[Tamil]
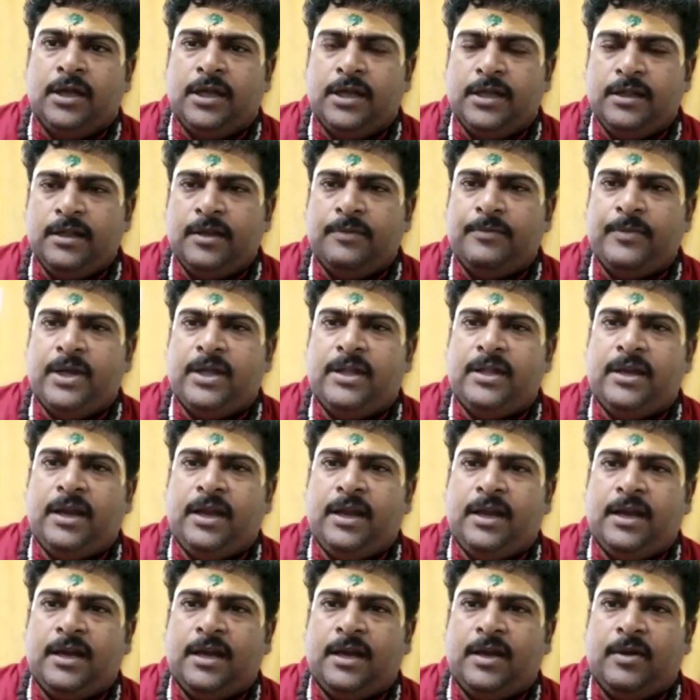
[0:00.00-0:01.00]
இந்த
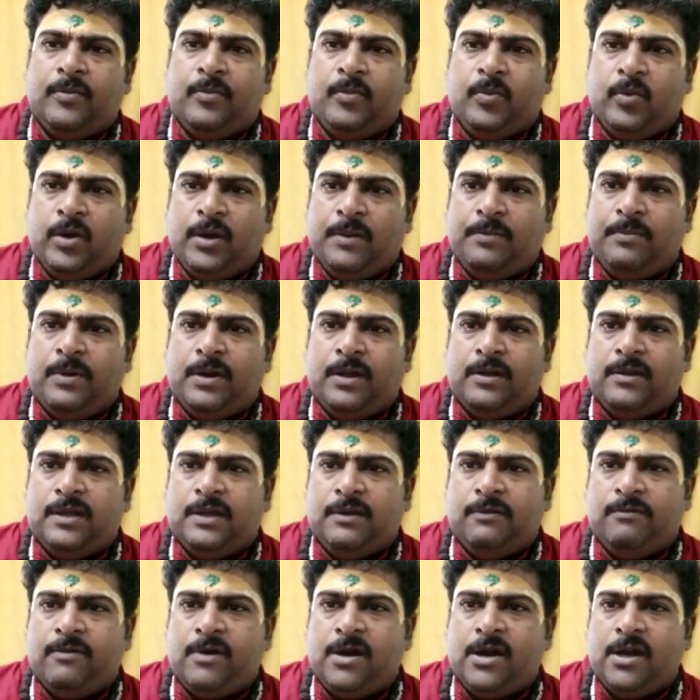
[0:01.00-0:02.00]
மாதிரியான
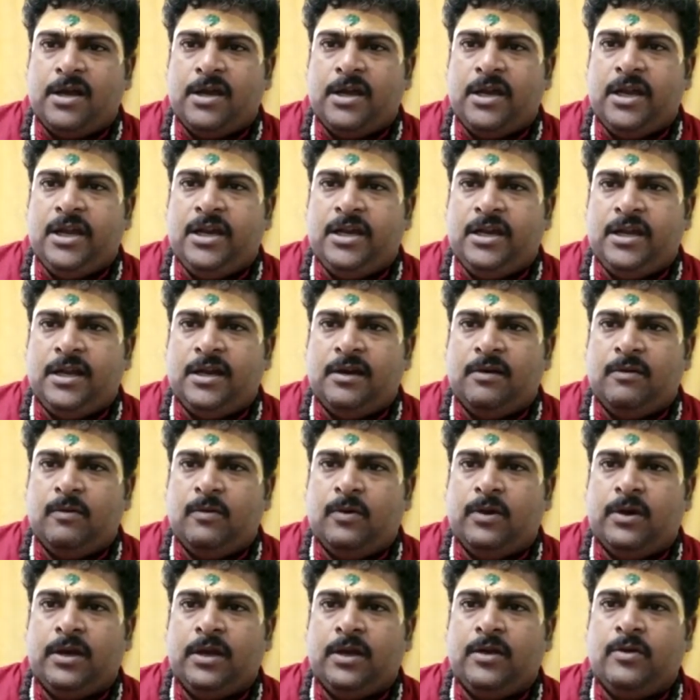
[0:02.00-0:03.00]
புகைப்படத்தை வாங்கி நீங்கள்
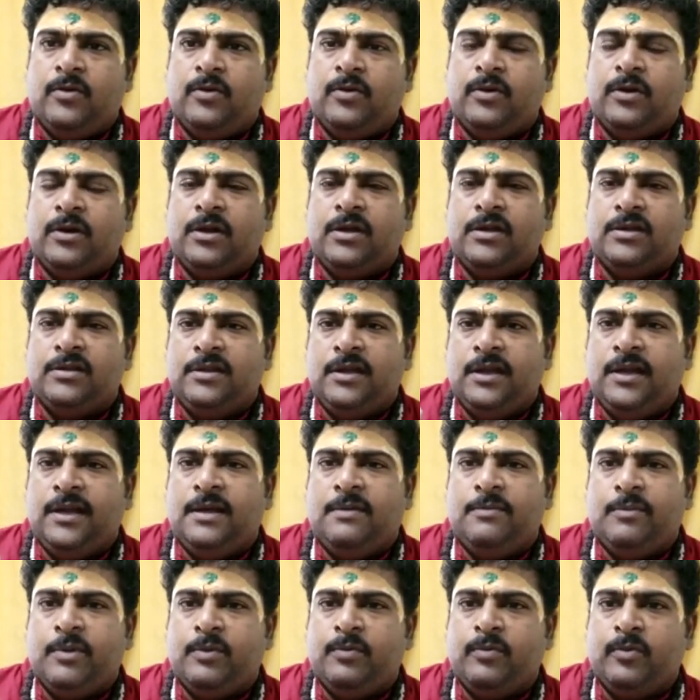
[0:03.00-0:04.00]
ஒட்டிக்கொண்டு
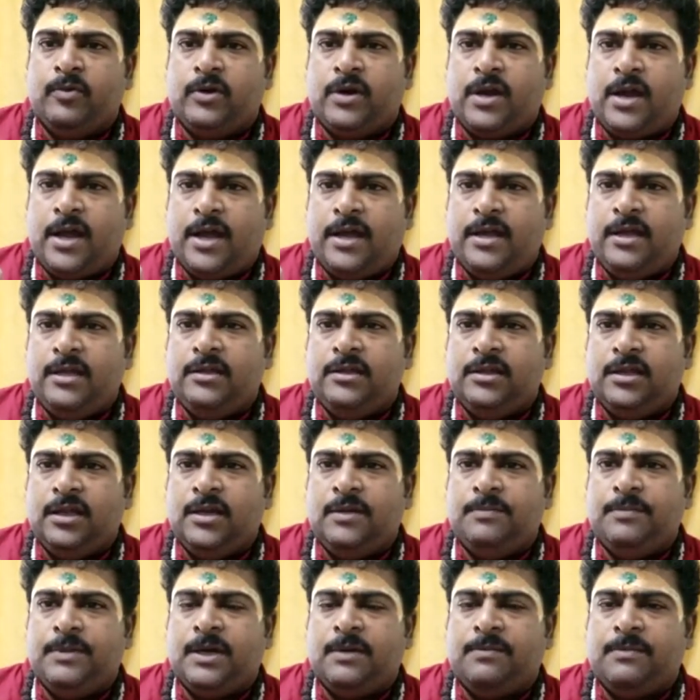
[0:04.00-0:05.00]
தினமும் ஒரு ஐந்து
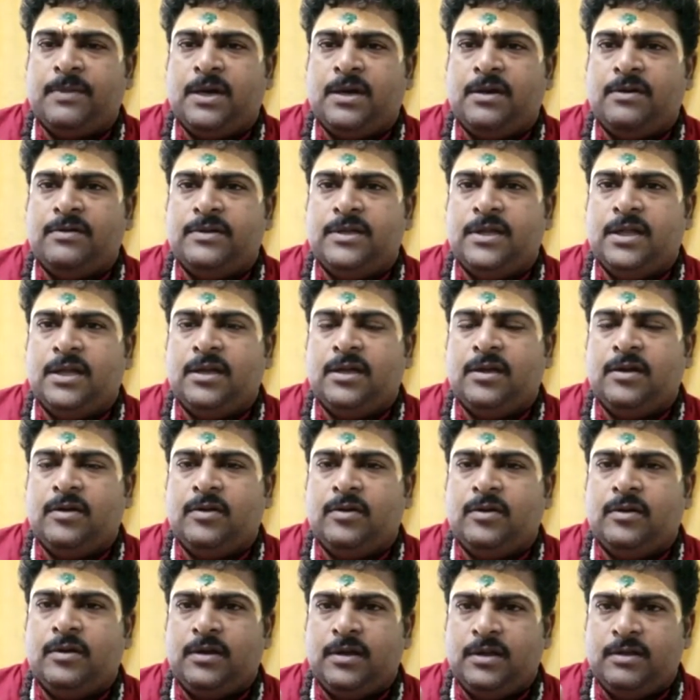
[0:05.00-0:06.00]
நிமிடமாவது
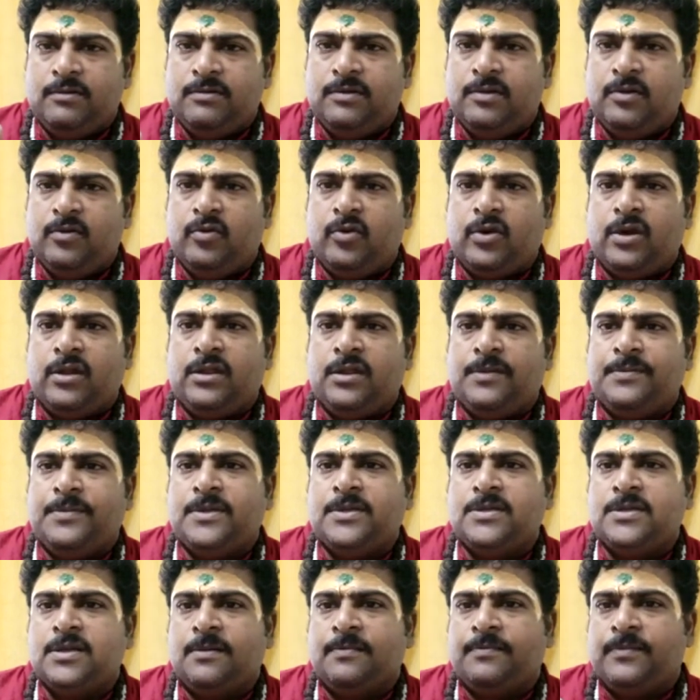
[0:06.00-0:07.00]
இது வந்து
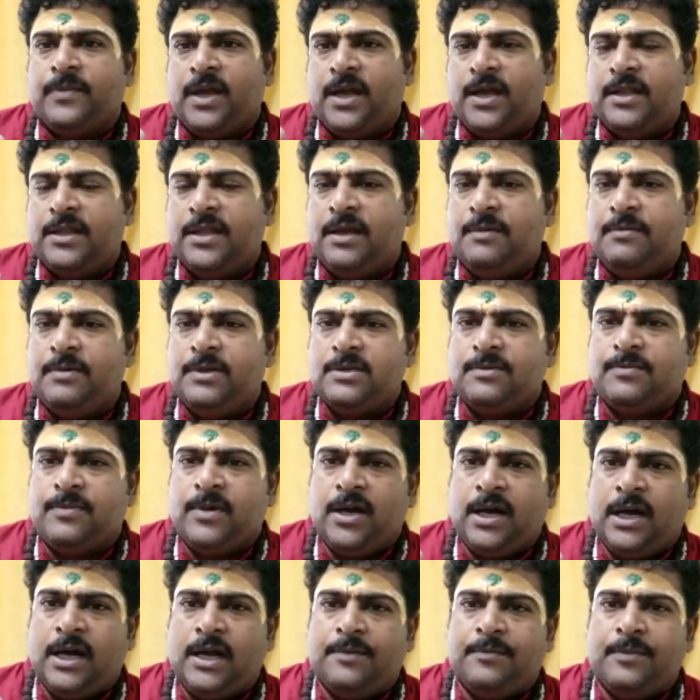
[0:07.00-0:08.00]
குறைந்தபட்சம்
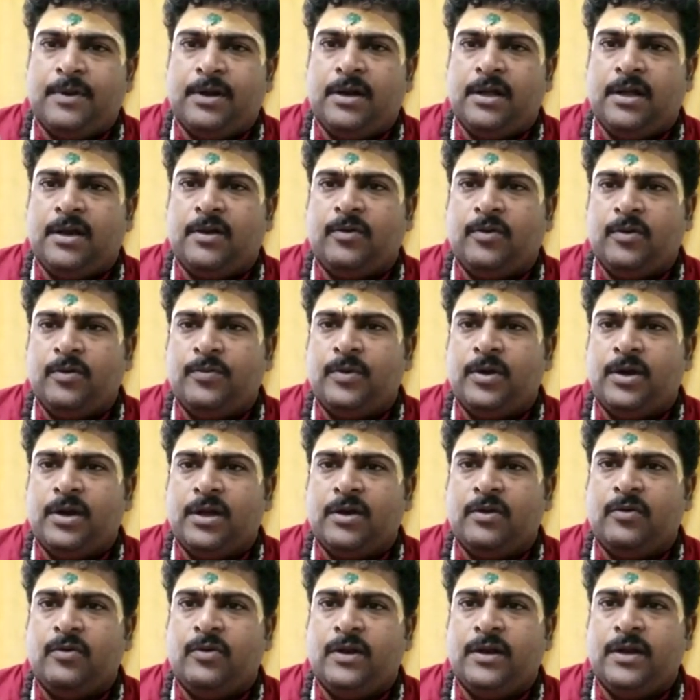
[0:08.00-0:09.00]
அதிகபட்சமாக அரை மணி நேரம் ஒரு மணி
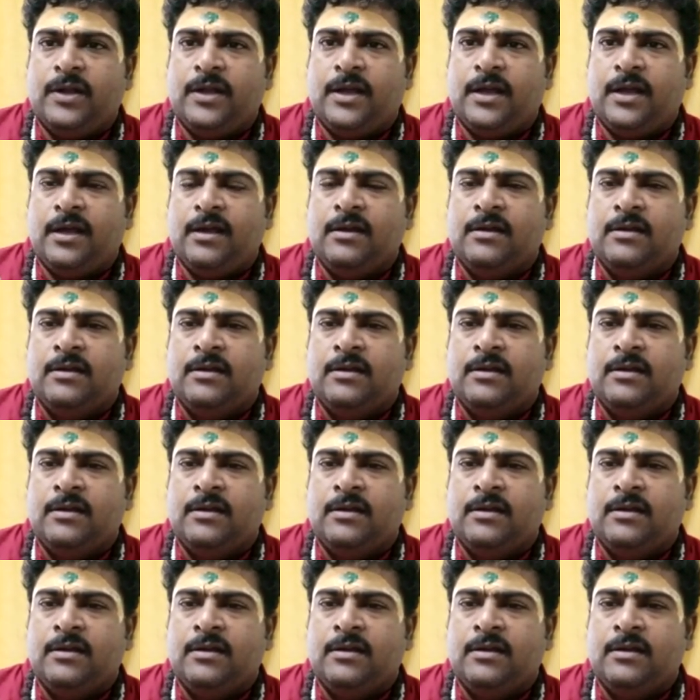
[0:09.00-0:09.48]
நேரம் கூட நீங்க